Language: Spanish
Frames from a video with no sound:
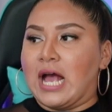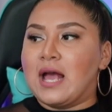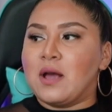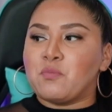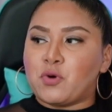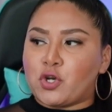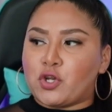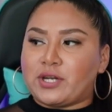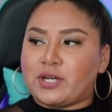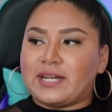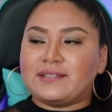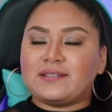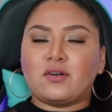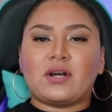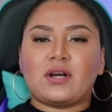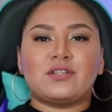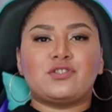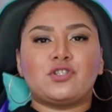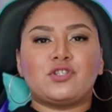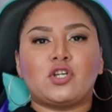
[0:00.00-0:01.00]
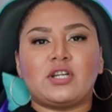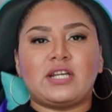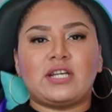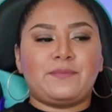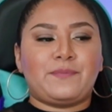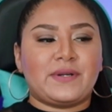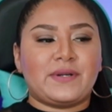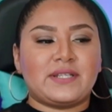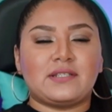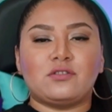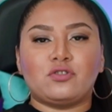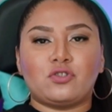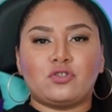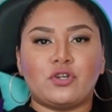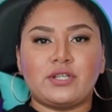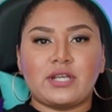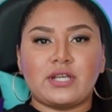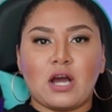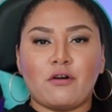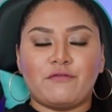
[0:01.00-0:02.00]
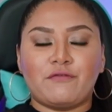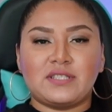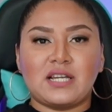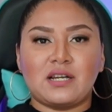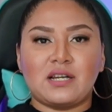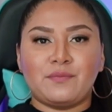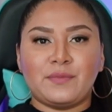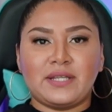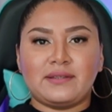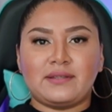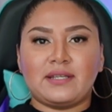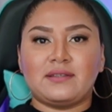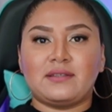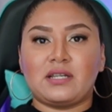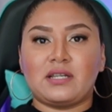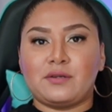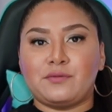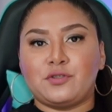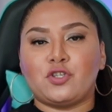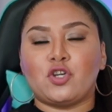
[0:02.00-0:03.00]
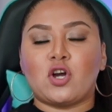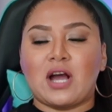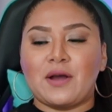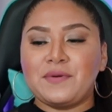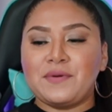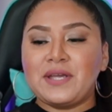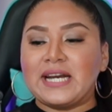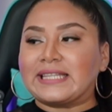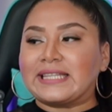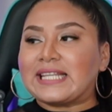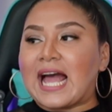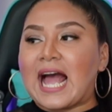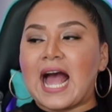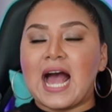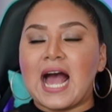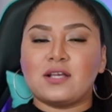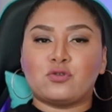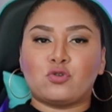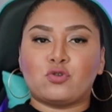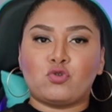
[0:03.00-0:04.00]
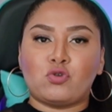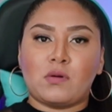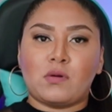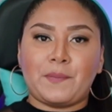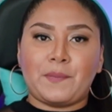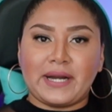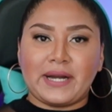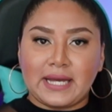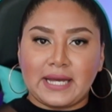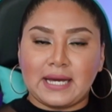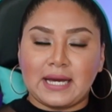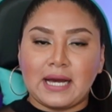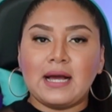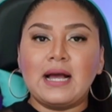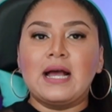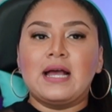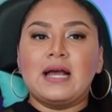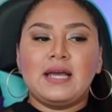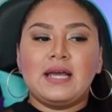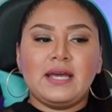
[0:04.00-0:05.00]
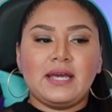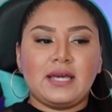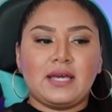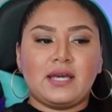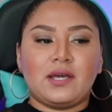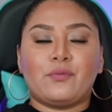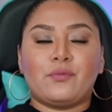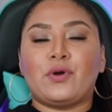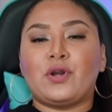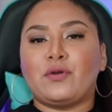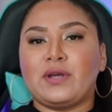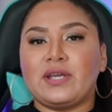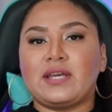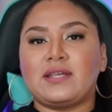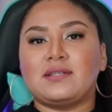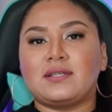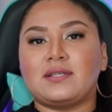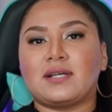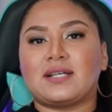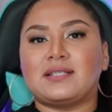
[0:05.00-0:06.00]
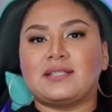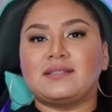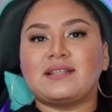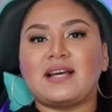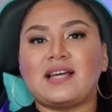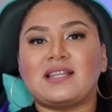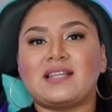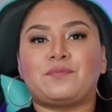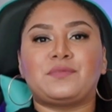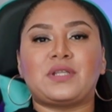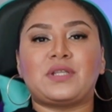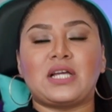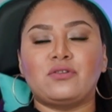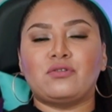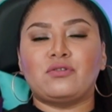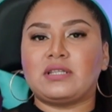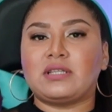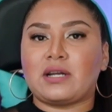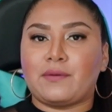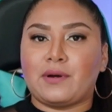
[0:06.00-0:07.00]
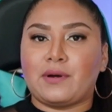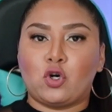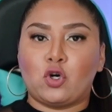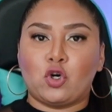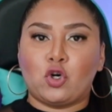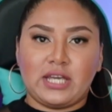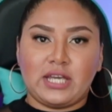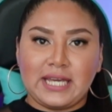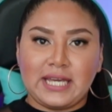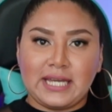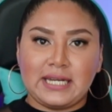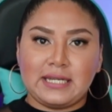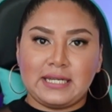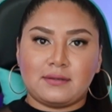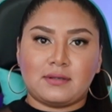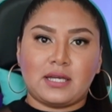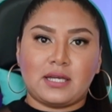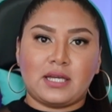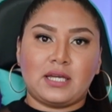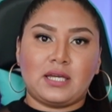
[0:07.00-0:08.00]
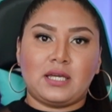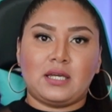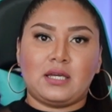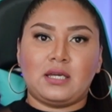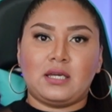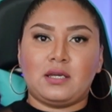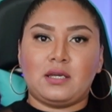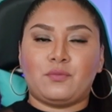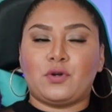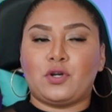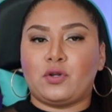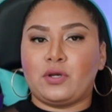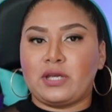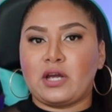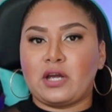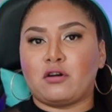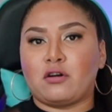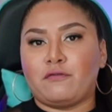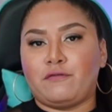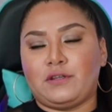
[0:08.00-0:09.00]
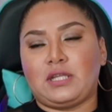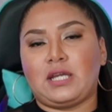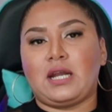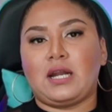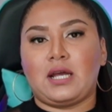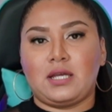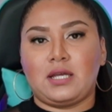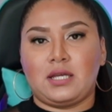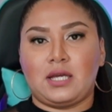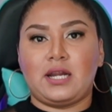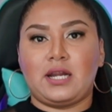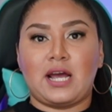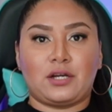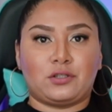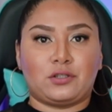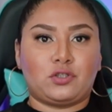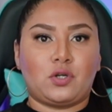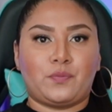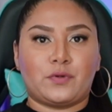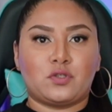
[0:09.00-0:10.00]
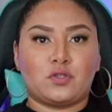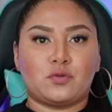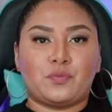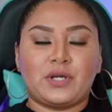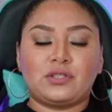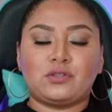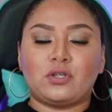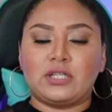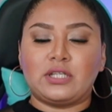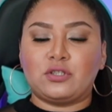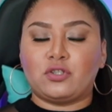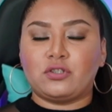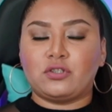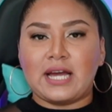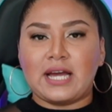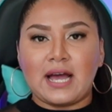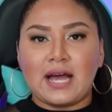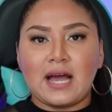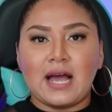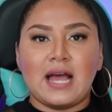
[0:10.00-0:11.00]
Bueno, en esta ocasión él presentó ya oficialmente en televisión abierta a su nueva pareja. Eh, bueno, ella dice que se está adaptando al trabajo de él, que, bueno, ella es crofitera y él es actor, por supuesto, en donde ha